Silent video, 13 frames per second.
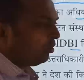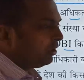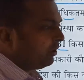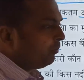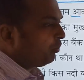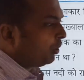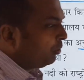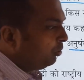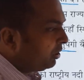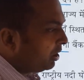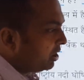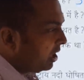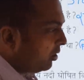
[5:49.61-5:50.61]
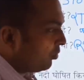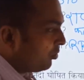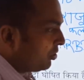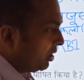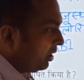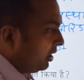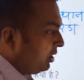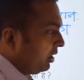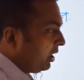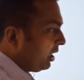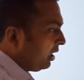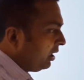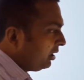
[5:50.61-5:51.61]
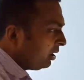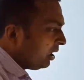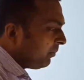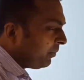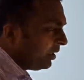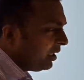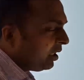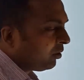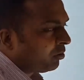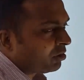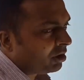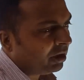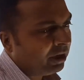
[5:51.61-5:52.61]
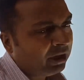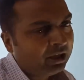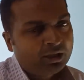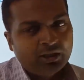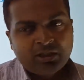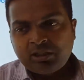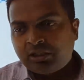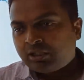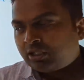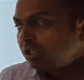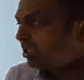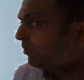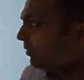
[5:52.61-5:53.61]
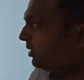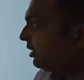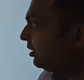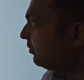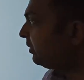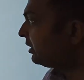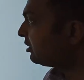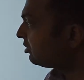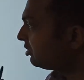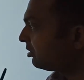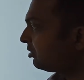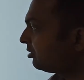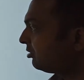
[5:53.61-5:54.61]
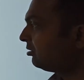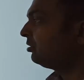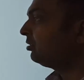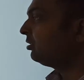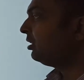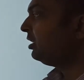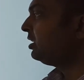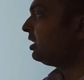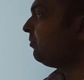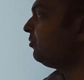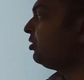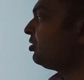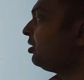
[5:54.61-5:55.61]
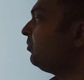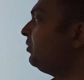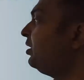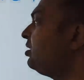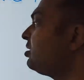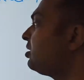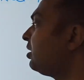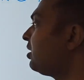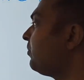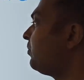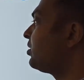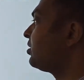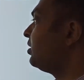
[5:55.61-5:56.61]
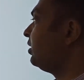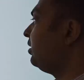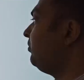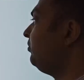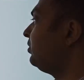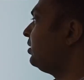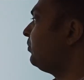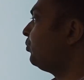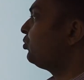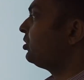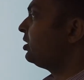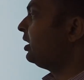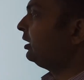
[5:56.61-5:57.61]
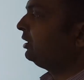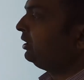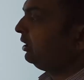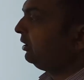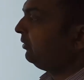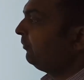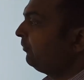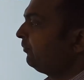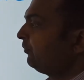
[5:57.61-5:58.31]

और ये बहुत अच्छा क्वेश्चन है ठीक है ना इतना बढ़िया क्वेश्चन है कि समझिए जब बस एग्जामिनेशन में इस तरह के प्रश्न एकदम से पूछे जाते हैं